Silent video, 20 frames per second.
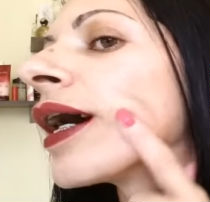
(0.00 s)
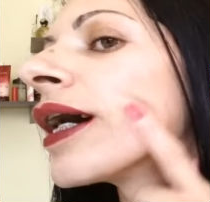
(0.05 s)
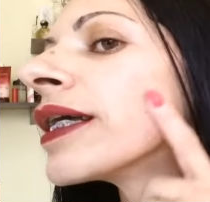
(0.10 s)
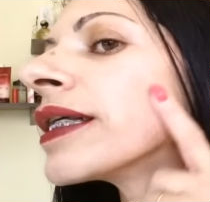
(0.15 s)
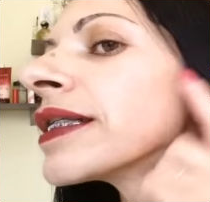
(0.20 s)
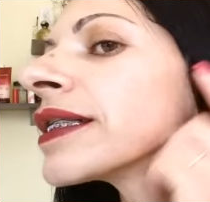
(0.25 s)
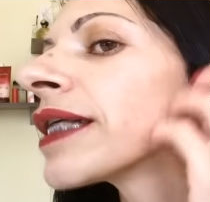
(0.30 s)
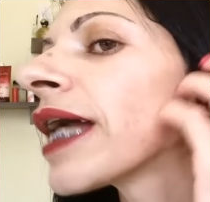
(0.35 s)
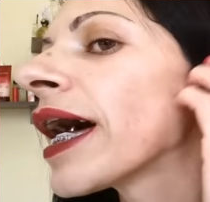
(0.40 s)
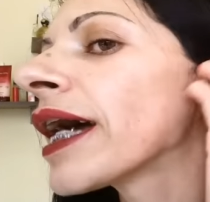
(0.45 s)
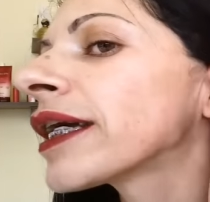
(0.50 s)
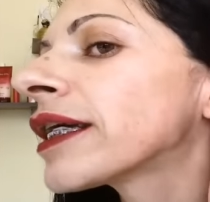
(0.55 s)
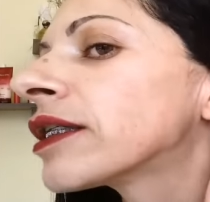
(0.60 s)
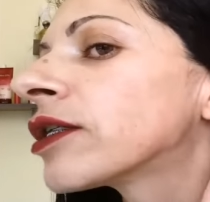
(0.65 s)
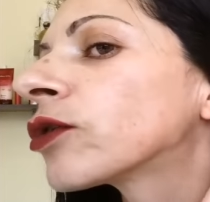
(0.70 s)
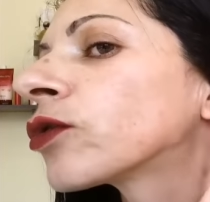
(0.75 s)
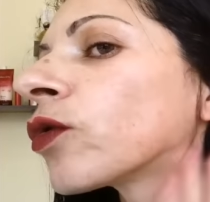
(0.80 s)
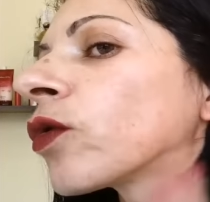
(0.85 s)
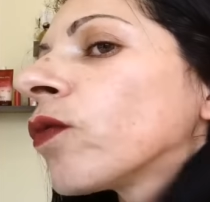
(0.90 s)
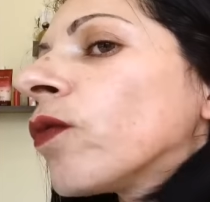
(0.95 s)
as
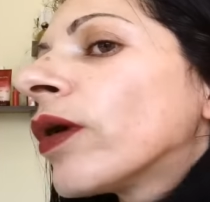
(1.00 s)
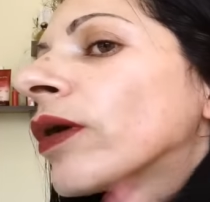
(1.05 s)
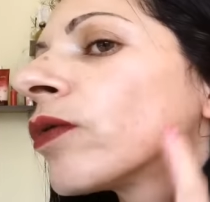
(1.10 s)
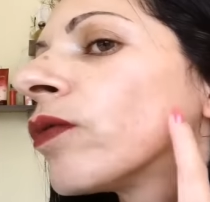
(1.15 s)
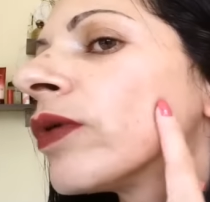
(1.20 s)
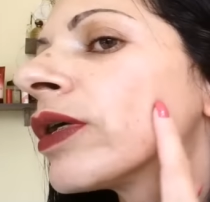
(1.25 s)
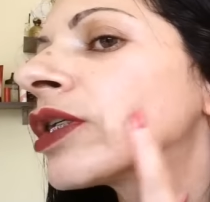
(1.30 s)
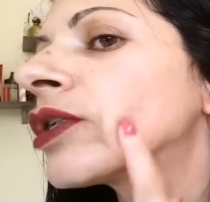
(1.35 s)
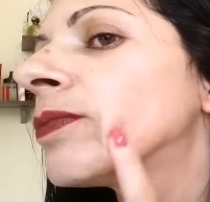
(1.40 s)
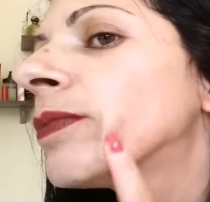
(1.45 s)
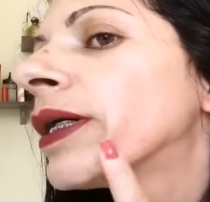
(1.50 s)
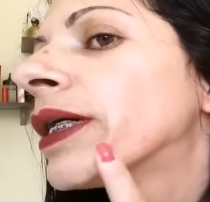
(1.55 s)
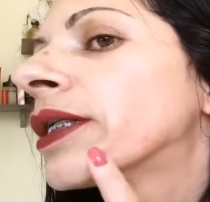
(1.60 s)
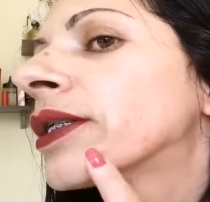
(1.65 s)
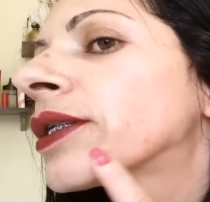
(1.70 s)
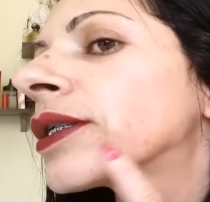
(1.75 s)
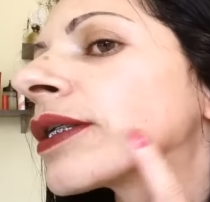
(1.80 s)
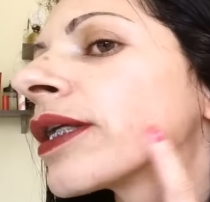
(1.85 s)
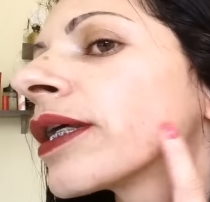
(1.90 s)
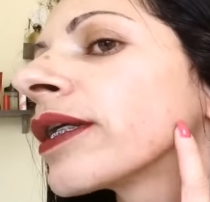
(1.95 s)
acnes, eu tô com algumas
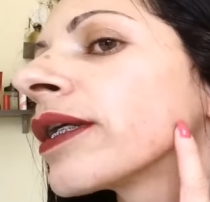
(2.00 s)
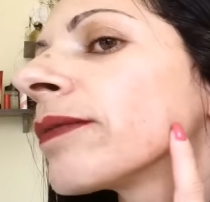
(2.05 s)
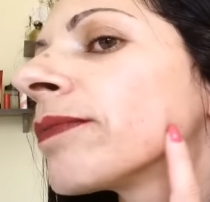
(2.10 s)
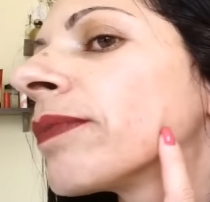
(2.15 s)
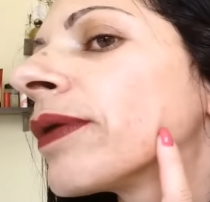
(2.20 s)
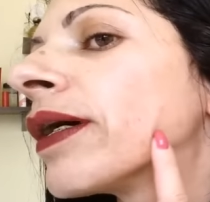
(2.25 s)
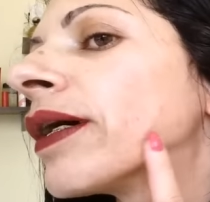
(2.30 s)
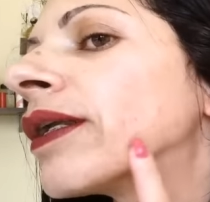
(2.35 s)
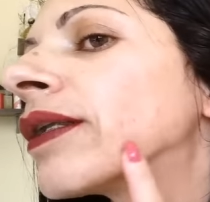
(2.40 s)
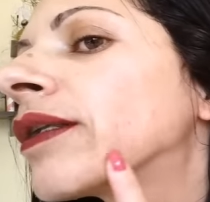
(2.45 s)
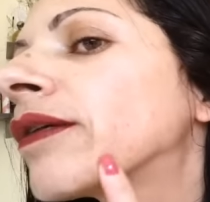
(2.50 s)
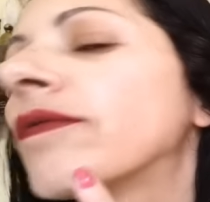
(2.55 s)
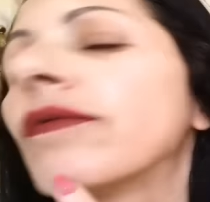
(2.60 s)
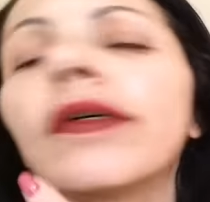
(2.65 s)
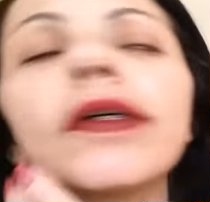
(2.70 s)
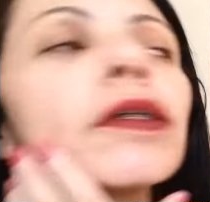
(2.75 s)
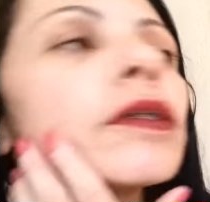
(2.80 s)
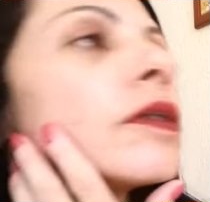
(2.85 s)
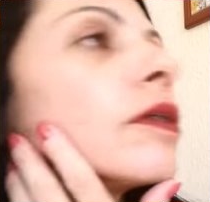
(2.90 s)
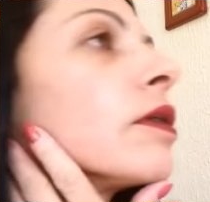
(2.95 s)
manchas né, na pele, tá
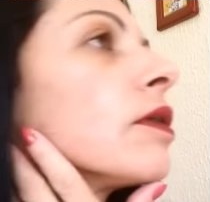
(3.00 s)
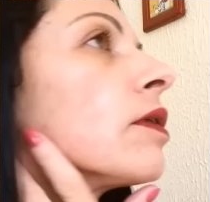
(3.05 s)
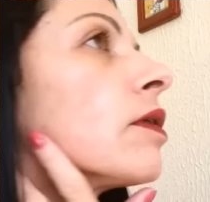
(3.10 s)
vendo?